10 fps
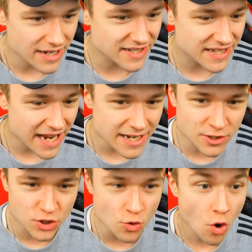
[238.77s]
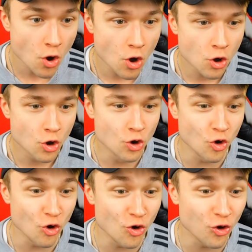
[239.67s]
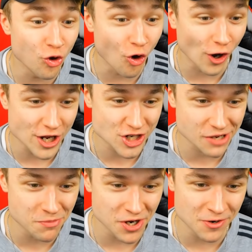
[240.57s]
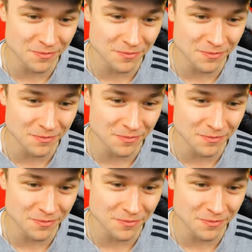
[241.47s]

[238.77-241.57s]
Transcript: Ich sehe den Du... Lol, der steht mitten im